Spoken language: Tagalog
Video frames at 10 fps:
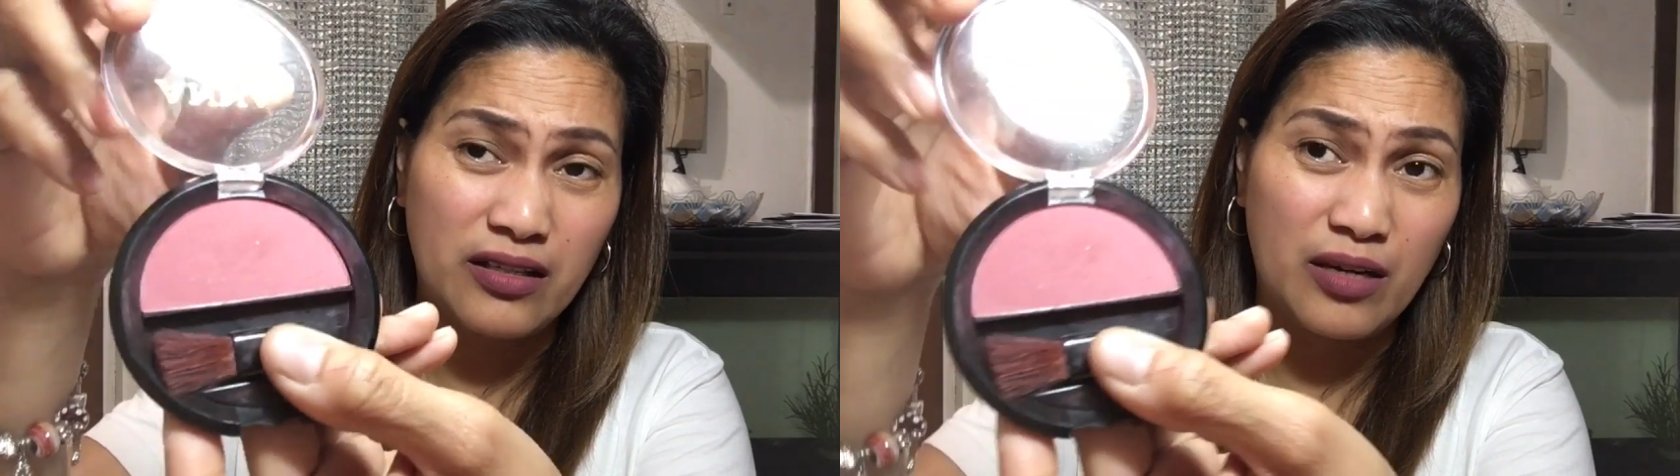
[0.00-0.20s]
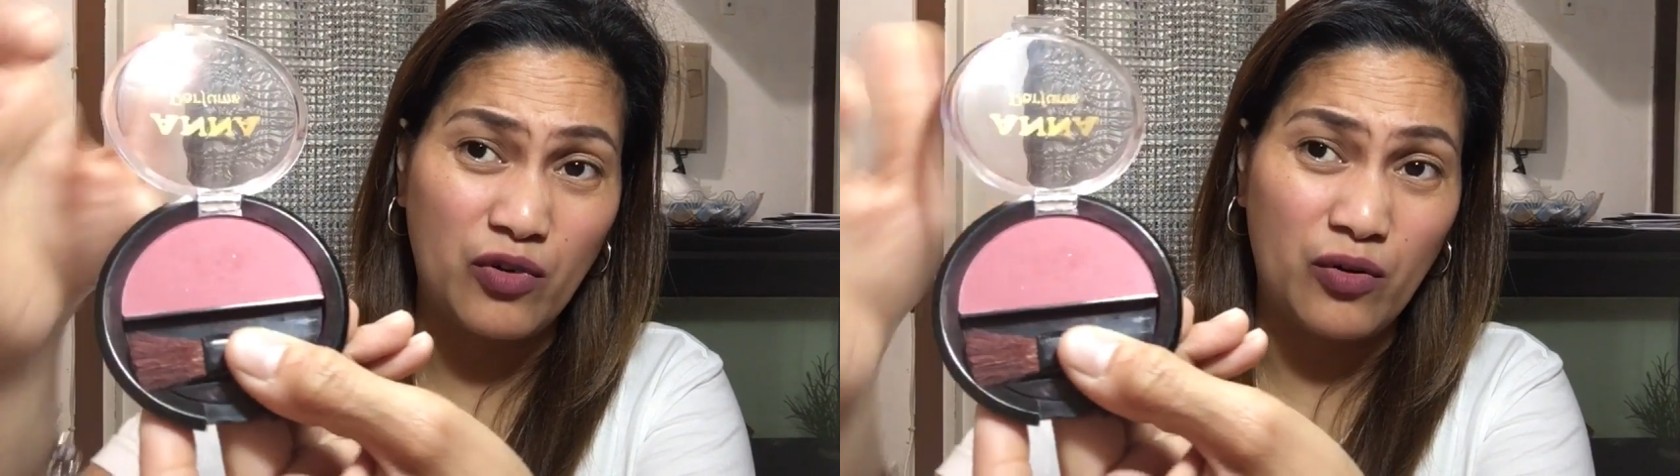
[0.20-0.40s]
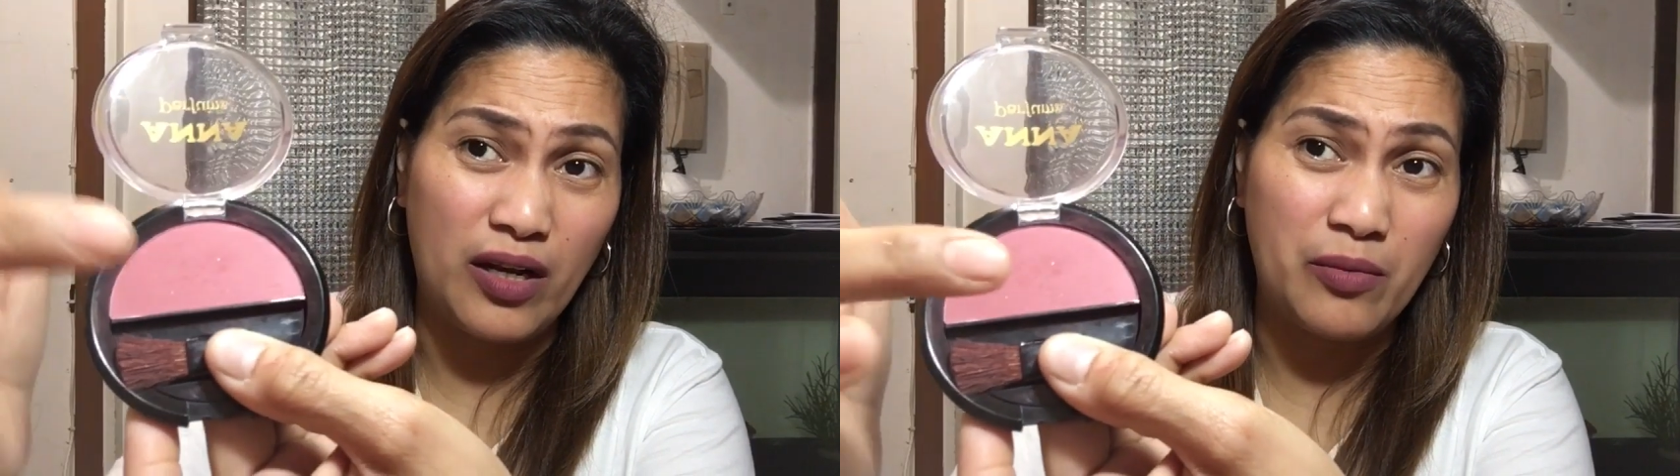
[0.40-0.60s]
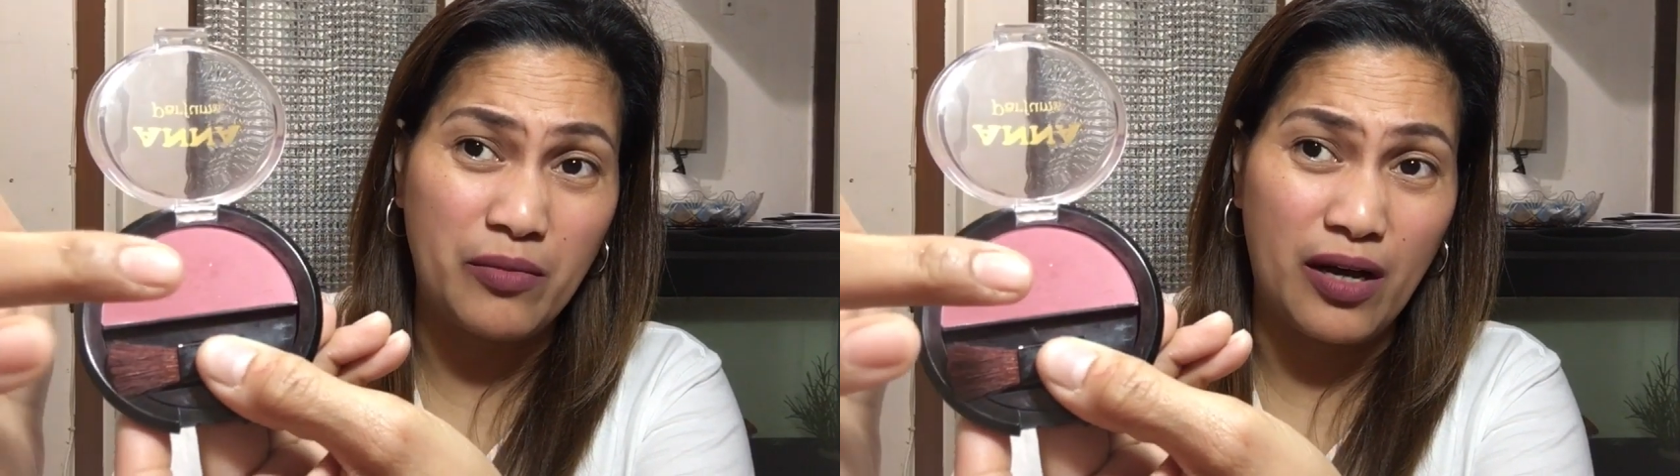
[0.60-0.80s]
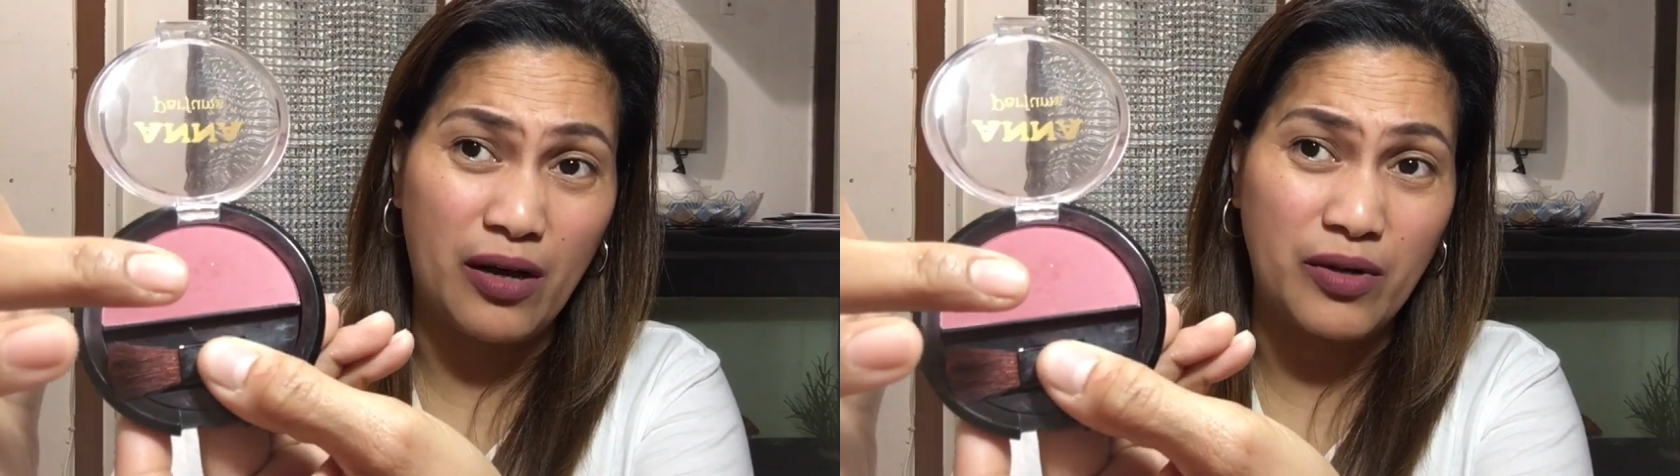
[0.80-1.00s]
Tamo,
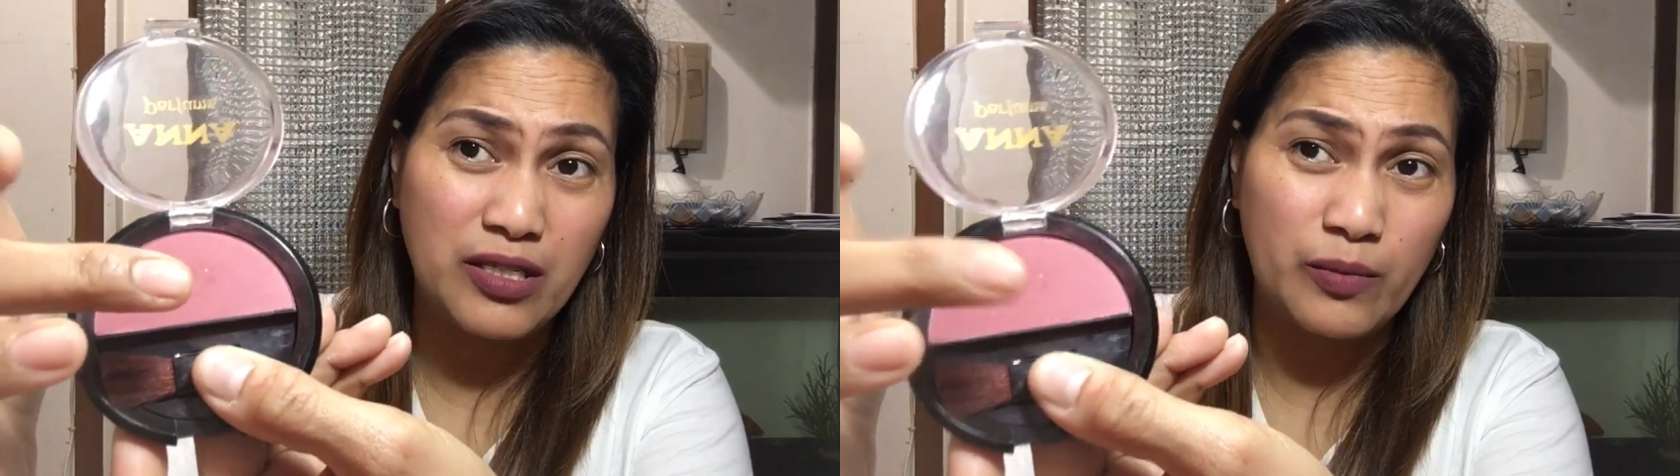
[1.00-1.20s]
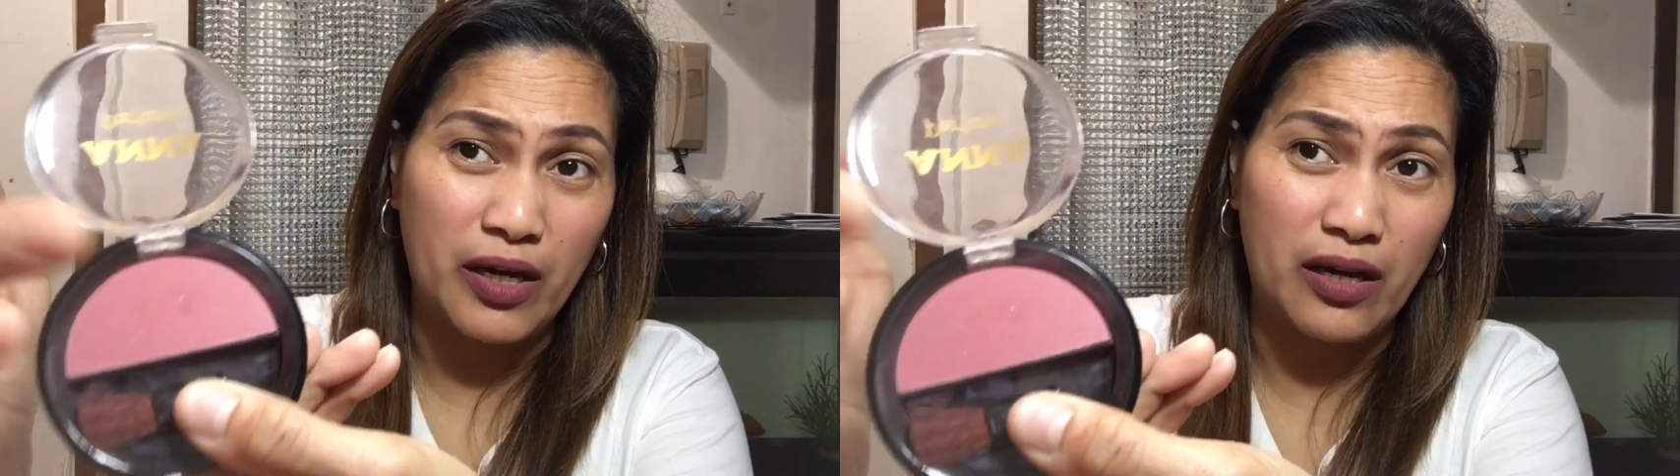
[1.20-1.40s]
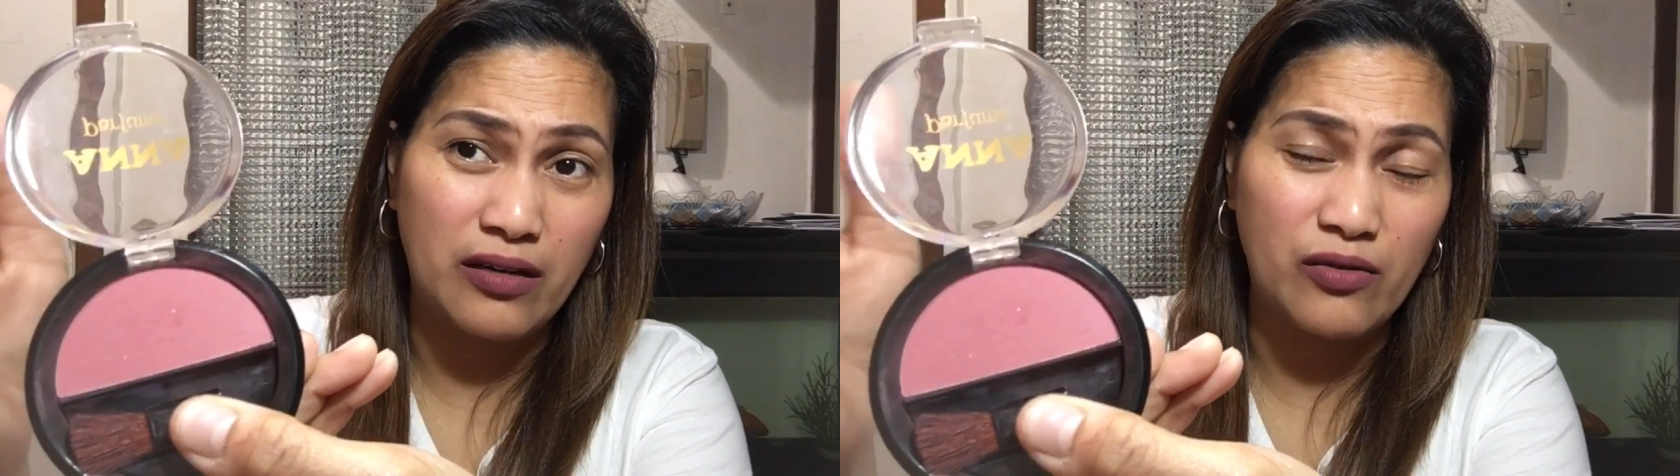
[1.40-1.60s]
walang bawas pa.